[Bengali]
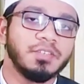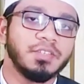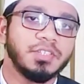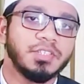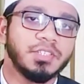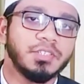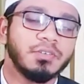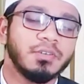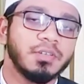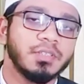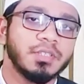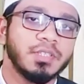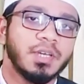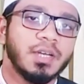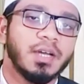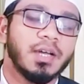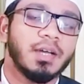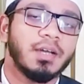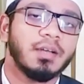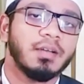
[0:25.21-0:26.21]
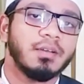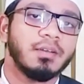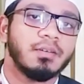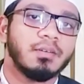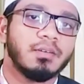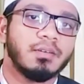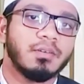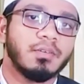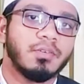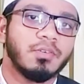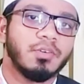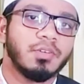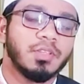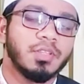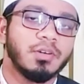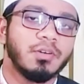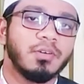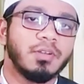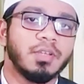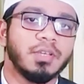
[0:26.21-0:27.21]
সৃষ্টিকর্তা
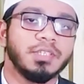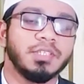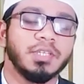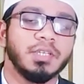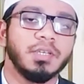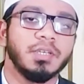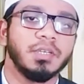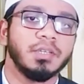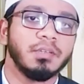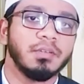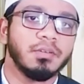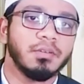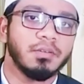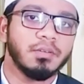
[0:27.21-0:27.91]
হতে হলে যেই